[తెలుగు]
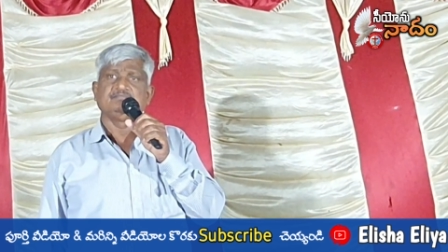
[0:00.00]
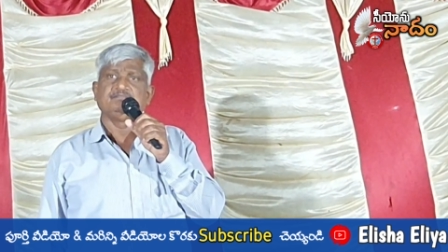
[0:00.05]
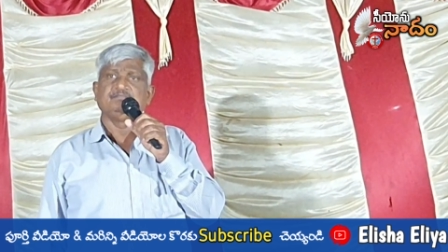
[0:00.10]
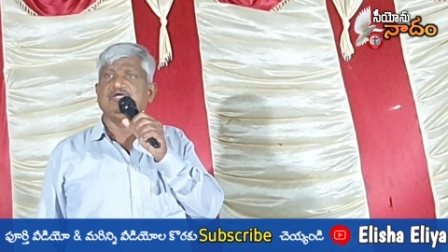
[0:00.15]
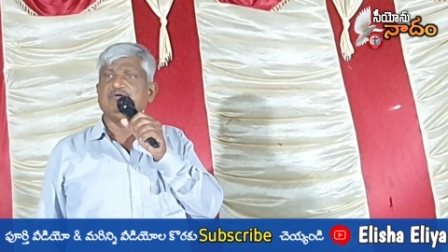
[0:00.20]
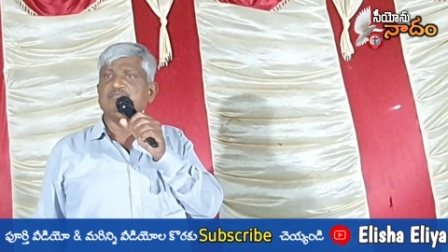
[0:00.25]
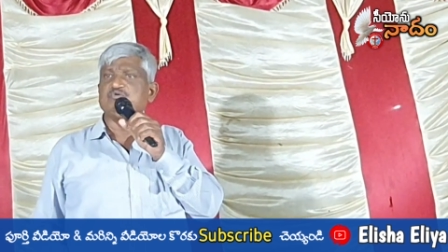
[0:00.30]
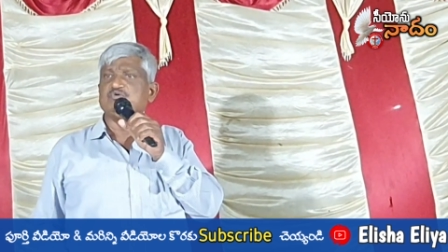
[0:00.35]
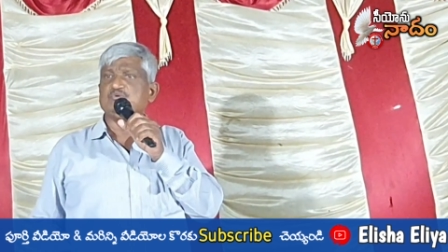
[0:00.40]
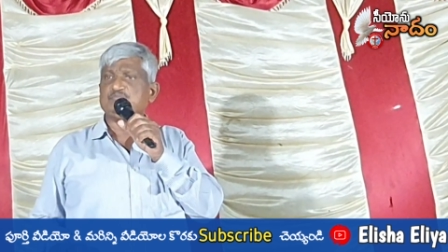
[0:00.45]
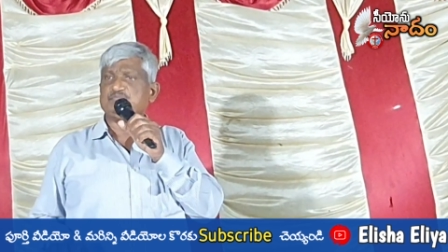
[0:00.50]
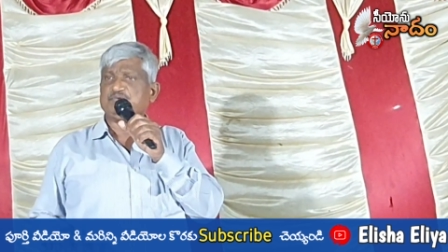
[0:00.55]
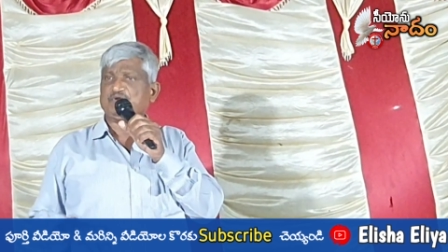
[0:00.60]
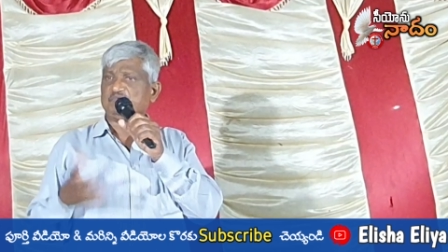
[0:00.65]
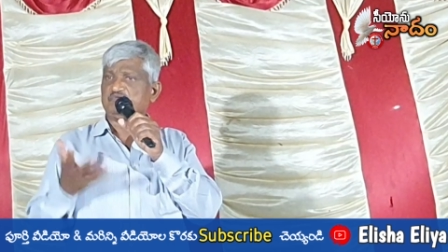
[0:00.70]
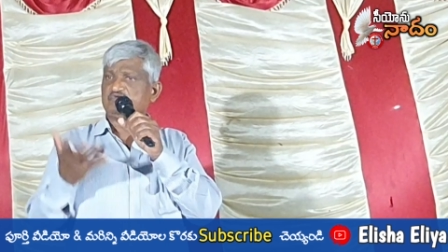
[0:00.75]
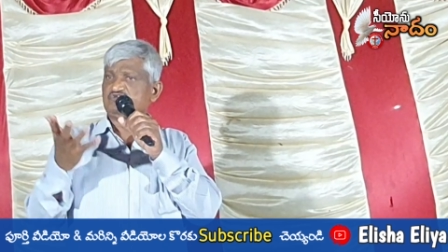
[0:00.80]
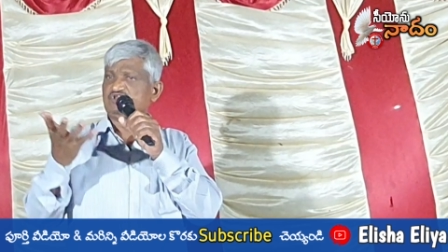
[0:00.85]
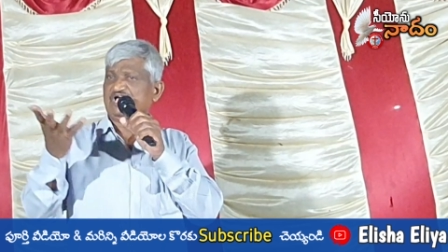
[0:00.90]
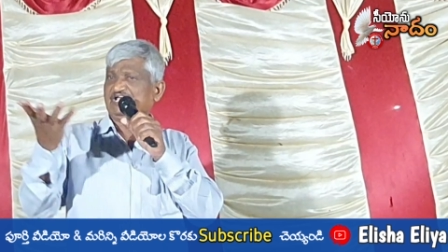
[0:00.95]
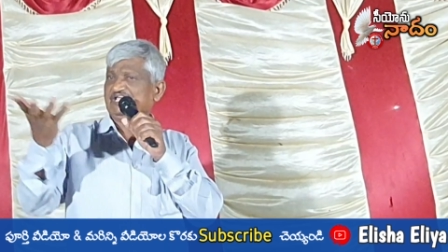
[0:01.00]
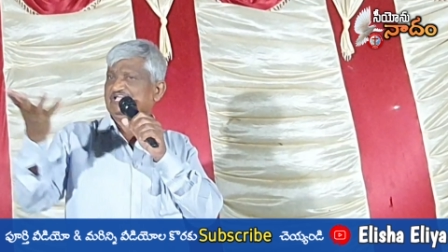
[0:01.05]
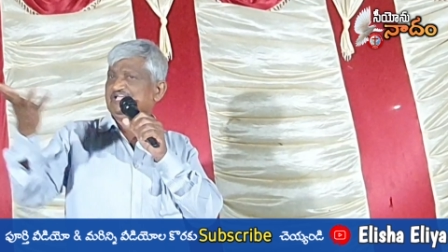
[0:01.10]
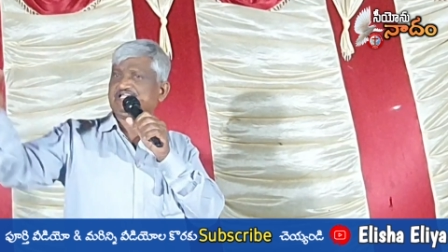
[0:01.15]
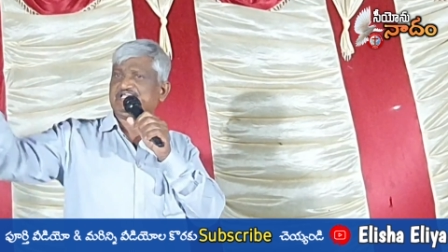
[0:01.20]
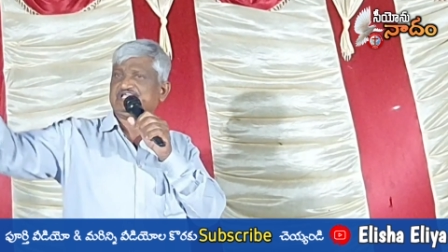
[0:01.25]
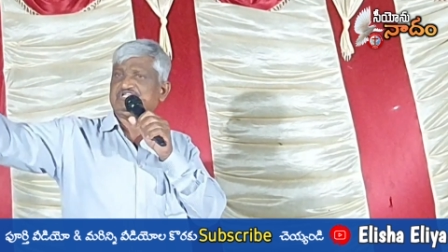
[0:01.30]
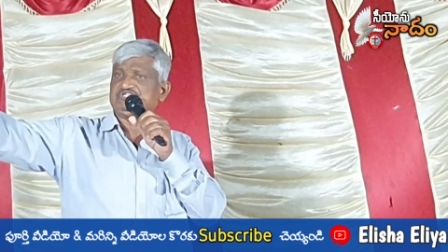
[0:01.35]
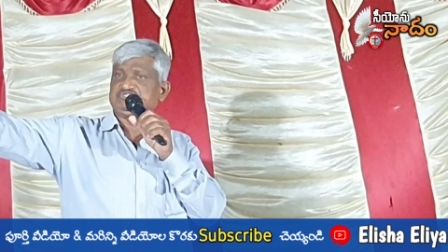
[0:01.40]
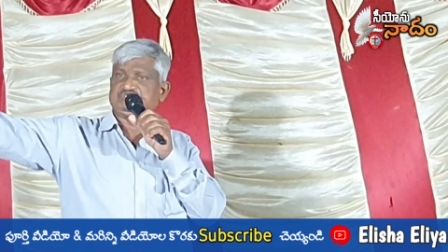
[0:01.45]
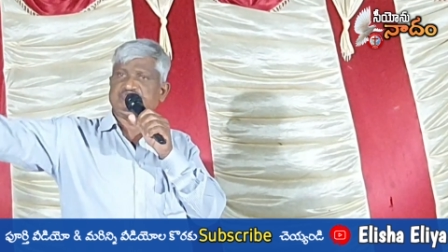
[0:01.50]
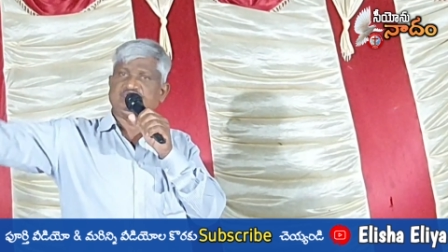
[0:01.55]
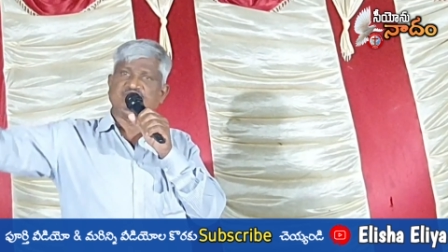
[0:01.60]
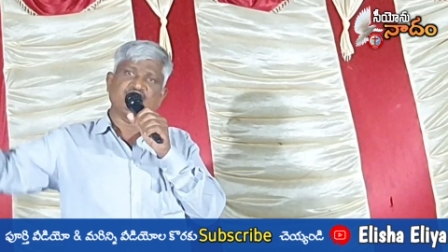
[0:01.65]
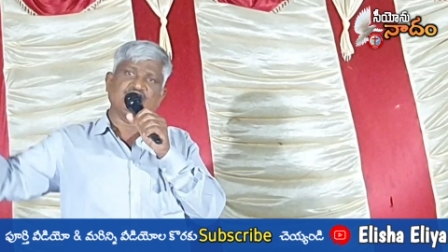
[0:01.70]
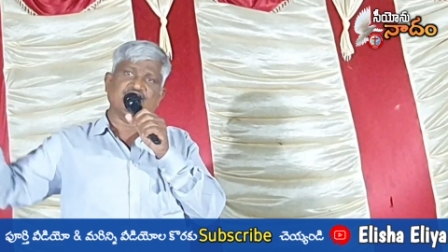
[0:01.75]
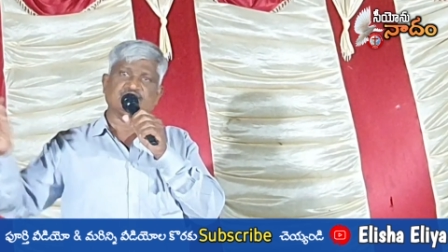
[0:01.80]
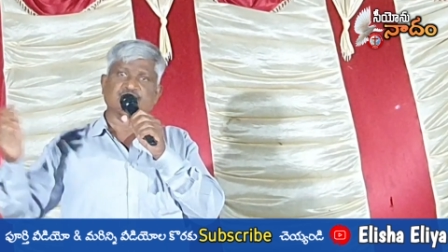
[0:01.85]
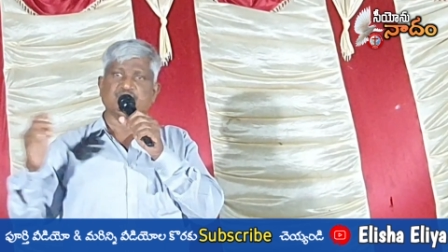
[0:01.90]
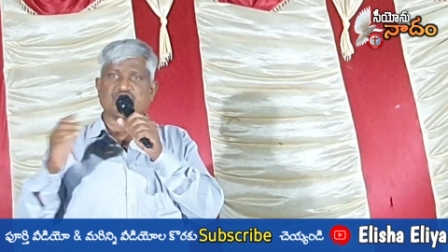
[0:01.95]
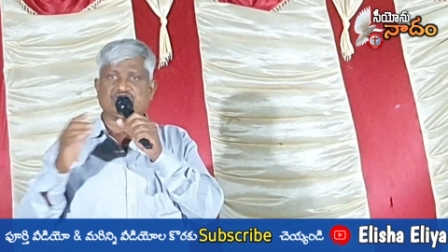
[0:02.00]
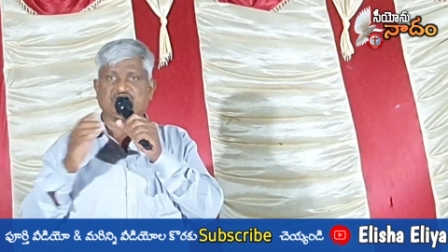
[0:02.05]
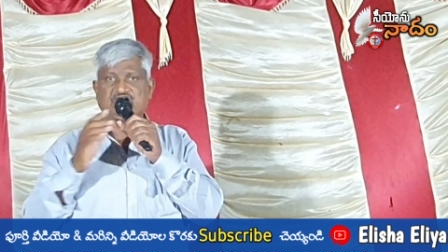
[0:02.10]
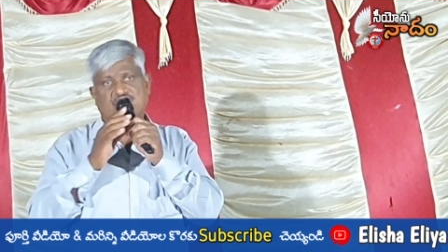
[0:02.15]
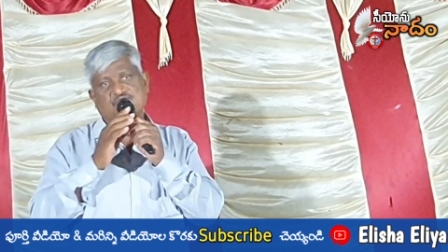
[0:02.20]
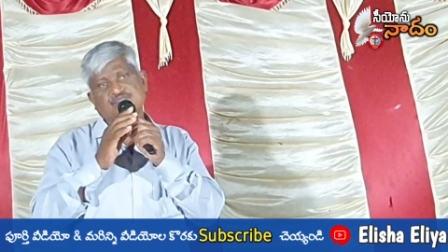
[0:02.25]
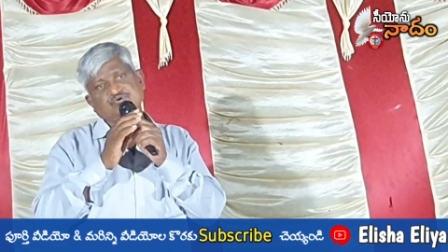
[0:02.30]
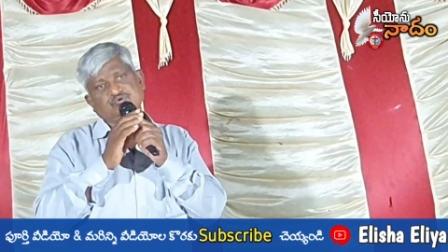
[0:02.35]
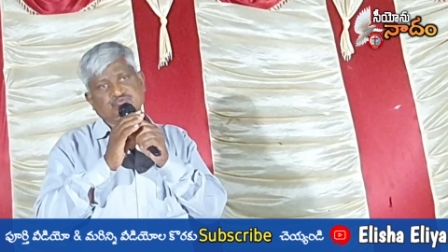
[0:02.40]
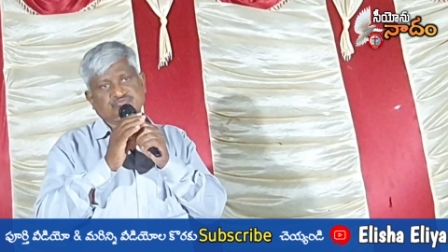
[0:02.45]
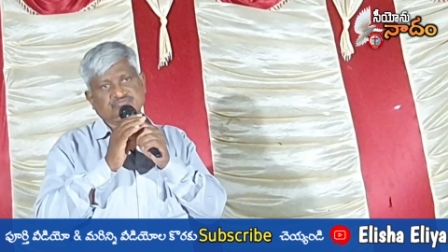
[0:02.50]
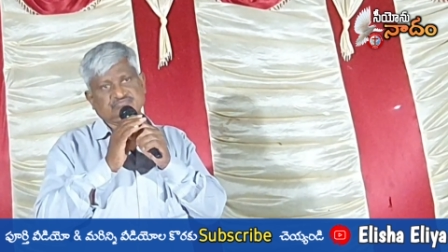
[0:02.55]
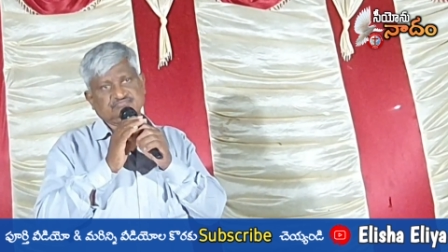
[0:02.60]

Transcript: మేము ప్రభుని అంగీకరించిన వారము కాము